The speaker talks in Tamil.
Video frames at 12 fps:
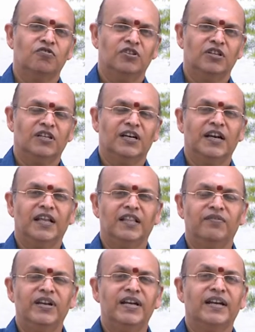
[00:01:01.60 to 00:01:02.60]
கொண்டிருக்கிறேனே
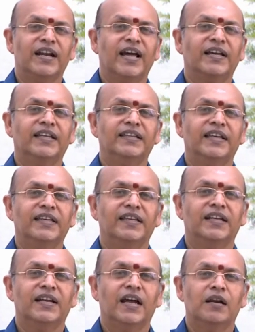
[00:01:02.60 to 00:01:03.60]
தவிர நகையை
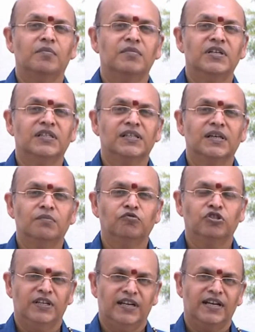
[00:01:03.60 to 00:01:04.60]
என்னால் மீட்க
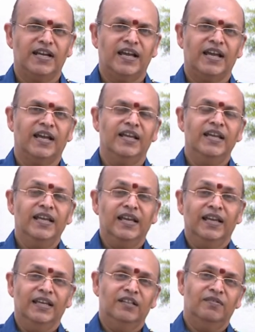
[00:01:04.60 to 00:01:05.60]
முடியலை
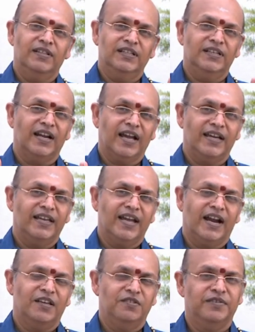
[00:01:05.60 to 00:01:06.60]
இது வந்து நகை
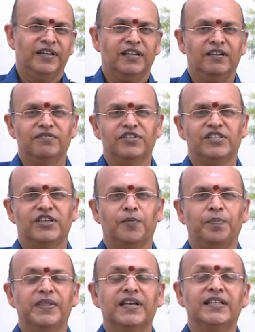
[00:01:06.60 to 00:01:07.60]
அடகு வைக்கிற
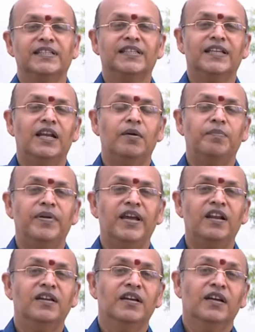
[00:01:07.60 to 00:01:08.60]
விஷயம் சில
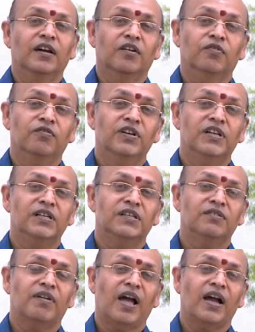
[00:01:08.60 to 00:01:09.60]
பேர்
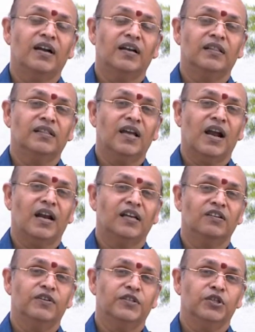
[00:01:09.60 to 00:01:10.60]
வீடு வாகனத்தை
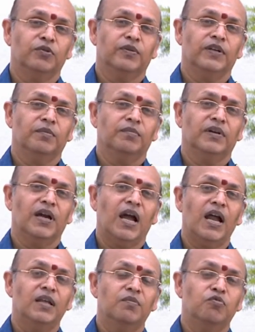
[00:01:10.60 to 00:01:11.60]
அடகு வச்சிருவினம்
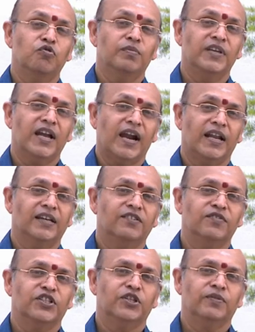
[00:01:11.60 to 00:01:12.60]
காணி பூமியை
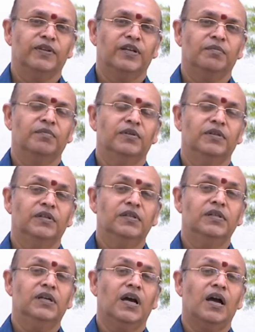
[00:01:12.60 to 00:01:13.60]
அடகு வச்சிருவினம்
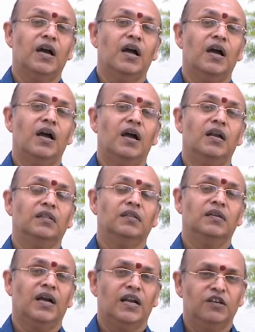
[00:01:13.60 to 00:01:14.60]
நீண்ட
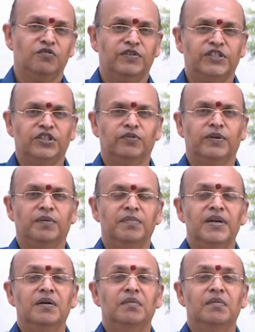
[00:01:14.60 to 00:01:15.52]
காலத்துக்கு அடகு வச்சிருவினம்